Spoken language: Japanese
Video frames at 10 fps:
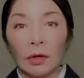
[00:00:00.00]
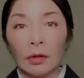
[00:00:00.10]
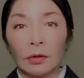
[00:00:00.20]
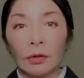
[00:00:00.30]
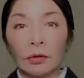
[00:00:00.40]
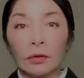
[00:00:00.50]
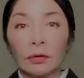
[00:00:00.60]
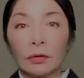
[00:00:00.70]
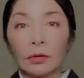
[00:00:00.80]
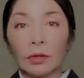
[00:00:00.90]
ゆっ
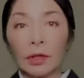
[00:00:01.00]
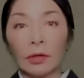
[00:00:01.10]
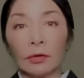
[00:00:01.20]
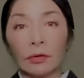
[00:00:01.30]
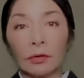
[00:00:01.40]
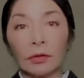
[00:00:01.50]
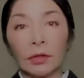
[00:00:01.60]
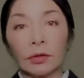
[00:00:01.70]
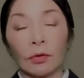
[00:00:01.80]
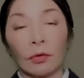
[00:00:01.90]
くりゆっく
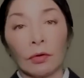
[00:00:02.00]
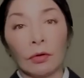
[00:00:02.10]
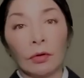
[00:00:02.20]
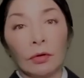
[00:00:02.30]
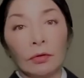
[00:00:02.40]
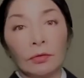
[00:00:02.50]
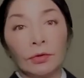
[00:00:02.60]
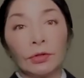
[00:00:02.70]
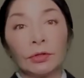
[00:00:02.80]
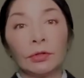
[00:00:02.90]
りと
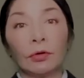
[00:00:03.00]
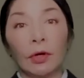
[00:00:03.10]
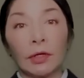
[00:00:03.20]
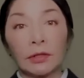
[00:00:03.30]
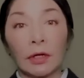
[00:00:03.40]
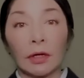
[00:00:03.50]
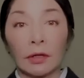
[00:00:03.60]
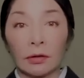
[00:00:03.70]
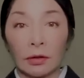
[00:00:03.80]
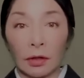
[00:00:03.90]
後ろへ下がっ
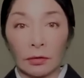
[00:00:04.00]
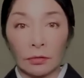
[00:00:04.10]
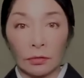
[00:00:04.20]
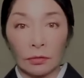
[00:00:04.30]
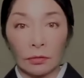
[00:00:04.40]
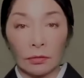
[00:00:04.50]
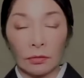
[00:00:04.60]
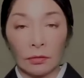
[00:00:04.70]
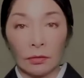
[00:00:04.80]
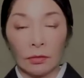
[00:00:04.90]
ていく
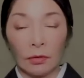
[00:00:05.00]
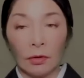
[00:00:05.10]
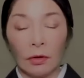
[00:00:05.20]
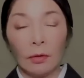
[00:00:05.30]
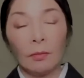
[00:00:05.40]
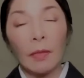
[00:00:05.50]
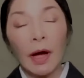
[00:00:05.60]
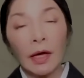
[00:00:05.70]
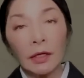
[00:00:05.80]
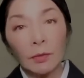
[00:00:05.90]

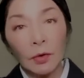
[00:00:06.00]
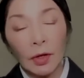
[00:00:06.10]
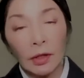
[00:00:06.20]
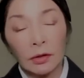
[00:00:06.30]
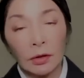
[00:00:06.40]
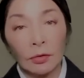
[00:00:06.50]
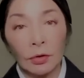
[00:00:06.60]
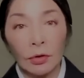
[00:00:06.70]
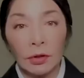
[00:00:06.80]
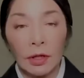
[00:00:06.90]
前に向かって
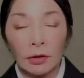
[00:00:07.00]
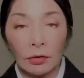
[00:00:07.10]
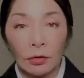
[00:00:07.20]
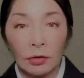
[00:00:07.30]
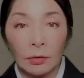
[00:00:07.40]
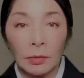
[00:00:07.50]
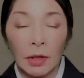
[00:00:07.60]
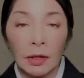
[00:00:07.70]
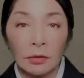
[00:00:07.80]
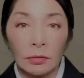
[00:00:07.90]
泳いでるように見
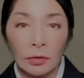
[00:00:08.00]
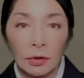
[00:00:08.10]
えるのに